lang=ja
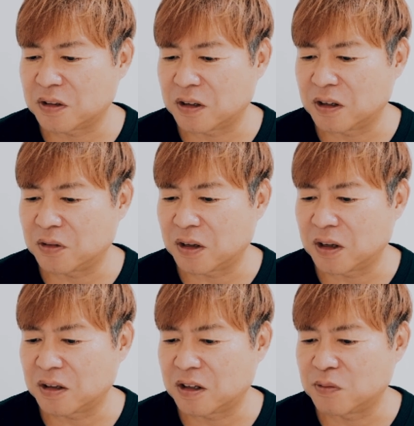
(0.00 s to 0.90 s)
る気はないの
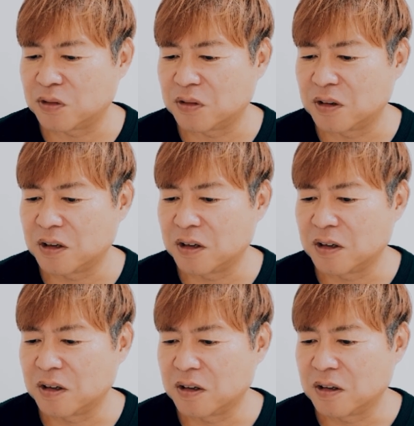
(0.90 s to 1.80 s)
で、気分
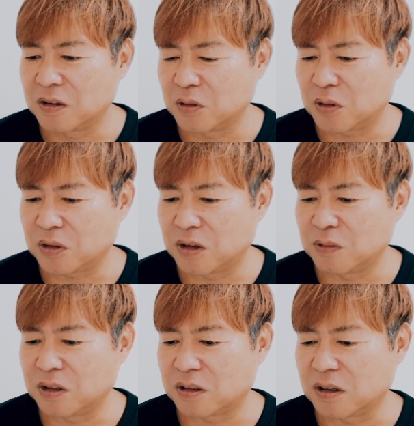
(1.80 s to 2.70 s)
の気
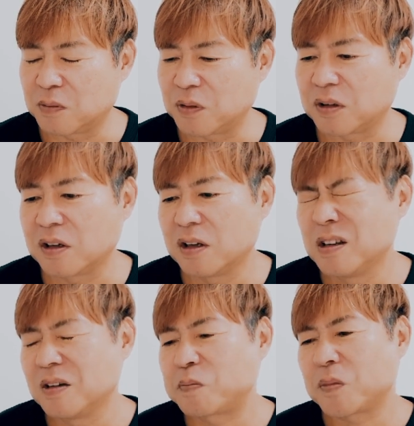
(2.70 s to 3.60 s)
分ですが、頑張ります。
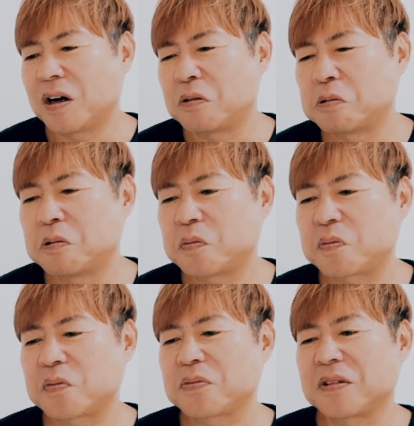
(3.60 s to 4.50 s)
あの、
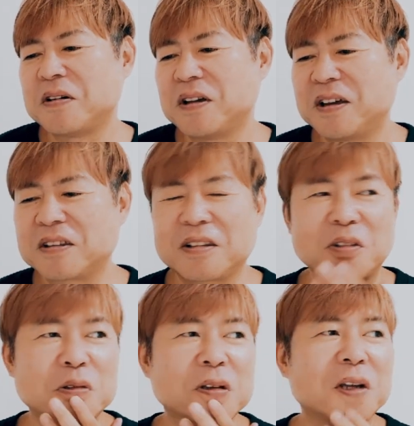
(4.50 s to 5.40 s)
え、佐
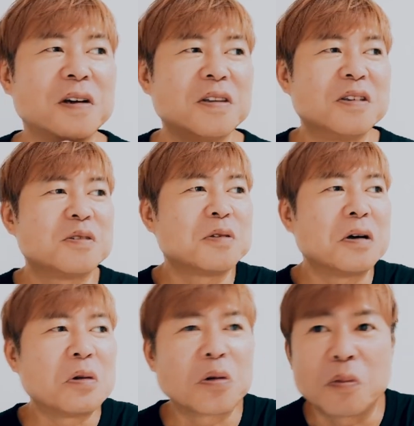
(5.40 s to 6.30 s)
藤健が20
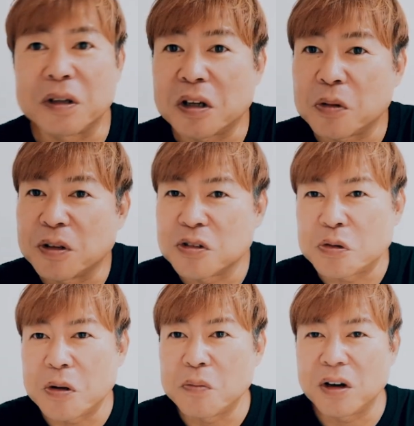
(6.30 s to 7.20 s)
代の頃、まあ、例えば
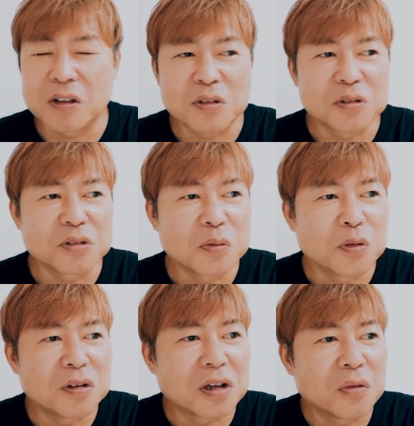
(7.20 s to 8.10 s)
10年前だとすると、
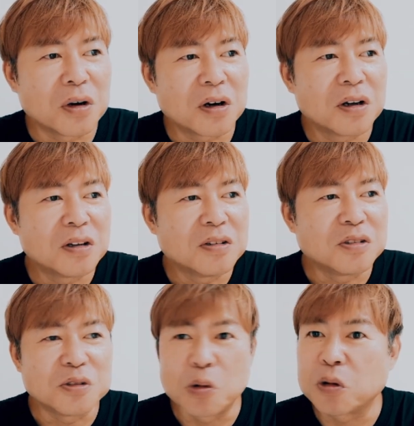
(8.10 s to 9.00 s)
モネちゃんは
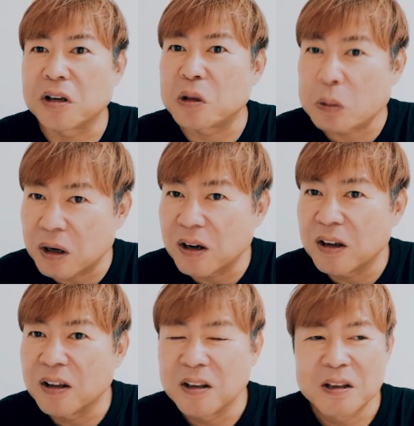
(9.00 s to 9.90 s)
15歳とか。
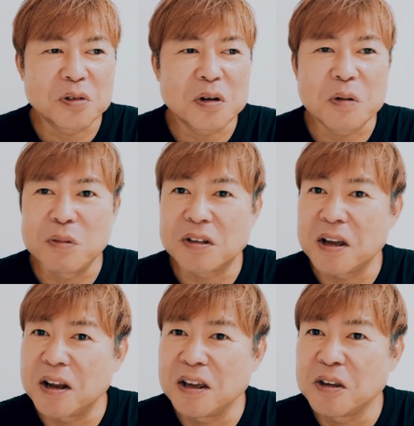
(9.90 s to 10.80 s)
それはね、未
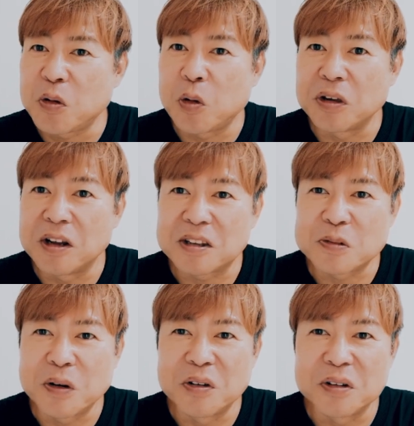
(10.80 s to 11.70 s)
成年インコになっ
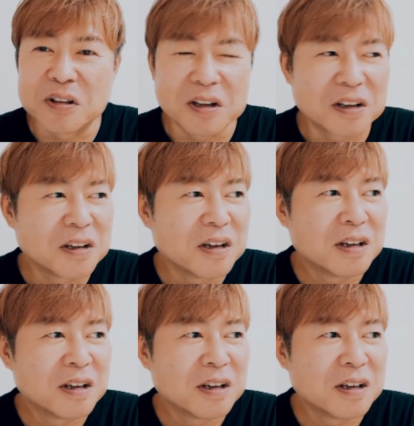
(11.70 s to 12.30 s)
てしまうのですね。